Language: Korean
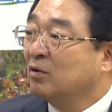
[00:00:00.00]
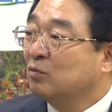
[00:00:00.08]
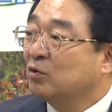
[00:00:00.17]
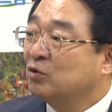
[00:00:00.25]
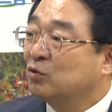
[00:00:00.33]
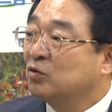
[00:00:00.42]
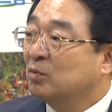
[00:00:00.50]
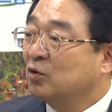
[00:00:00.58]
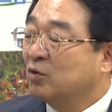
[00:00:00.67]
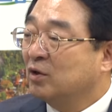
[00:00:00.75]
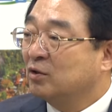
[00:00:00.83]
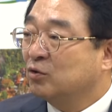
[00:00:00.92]
우리
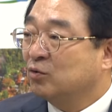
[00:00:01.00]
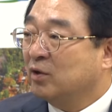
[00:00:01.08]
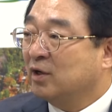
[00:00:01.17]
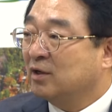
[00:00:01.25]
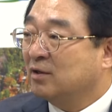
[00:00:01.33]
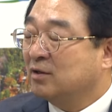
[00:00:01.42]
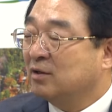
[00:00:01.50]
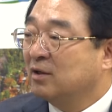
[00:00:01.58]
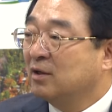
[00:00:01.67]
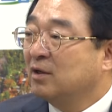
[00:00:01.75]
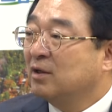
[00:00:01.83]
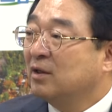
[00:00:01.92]
충청북도가 추구하는
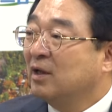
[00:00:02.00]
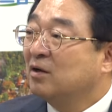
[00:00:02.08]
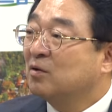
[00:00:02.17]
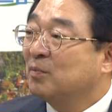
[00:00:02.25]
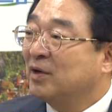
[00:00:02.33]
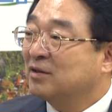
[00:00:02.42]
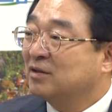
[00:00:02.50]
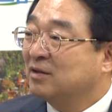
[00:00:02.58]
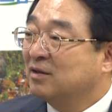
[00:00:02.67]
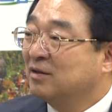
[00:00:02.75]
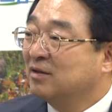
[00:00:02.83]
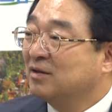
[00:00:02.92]

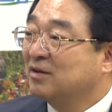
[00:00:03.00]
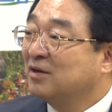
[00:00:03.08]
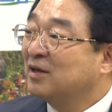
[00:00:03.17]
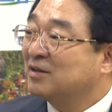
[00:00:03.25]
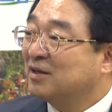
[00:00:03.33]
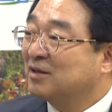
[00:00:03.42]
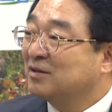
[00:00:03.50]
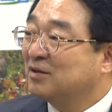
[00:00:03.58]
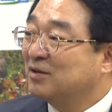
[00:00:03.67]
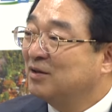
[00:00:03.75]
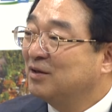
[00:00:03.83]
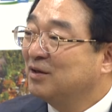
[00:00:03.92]
네이크파크
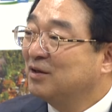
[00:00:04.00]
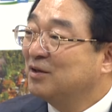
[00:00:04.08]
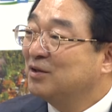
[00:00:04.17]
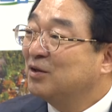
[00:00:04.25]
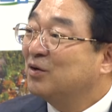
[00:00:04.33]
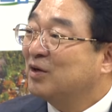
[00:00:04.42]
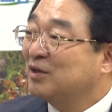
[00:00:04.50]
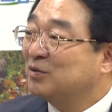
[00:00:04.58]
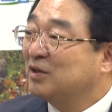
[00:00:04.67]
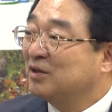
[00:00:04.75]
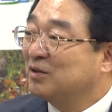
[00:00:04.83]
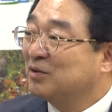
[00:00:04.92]
르네상스를 실현할
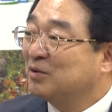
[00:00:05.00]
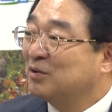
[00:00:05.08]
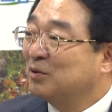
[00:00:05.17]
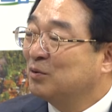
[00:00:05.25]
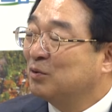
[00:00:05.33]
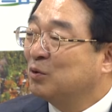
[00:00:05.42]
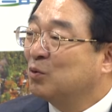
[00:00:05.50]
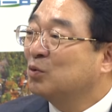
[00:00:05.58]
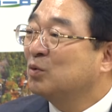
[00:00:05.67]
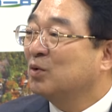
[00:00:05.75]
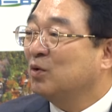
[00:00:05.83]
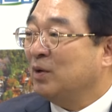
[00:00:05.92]
수 있는 우리
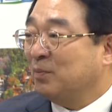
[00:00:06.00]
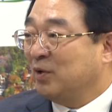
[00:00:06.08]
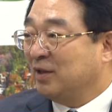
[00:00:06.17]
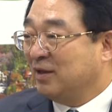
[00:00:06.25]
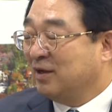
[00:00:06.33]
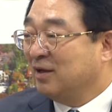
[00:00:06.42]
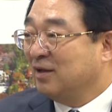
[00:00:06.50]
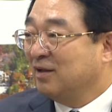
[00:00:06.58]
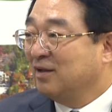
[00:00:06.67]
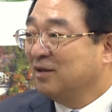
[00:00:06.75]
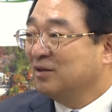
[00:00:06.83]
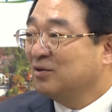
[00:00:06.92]
교두보를 확보했다.
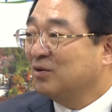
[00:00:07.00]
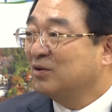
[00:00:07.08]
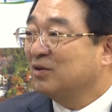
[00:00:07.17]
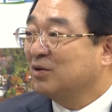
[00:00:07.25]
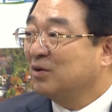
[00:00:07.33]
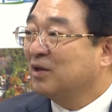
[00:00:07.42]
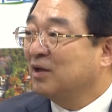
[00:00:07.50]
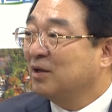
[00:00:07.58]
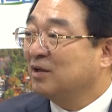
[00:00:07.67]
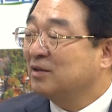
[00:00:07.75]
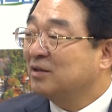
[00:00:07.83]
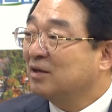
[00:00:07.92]
저는
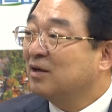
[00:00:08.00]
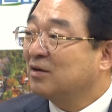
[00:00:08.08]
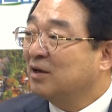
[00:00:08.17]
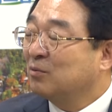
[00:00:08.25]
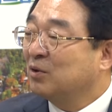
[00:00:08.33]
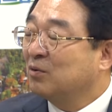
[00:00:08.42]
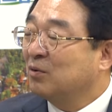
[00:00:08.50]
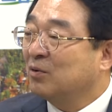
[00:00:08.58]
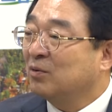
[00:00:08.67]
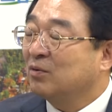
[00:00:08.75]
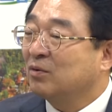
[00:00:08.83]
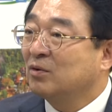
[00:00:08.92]
그렇게 생각을 하고
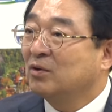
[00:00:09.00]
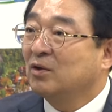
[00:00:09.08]
있고요.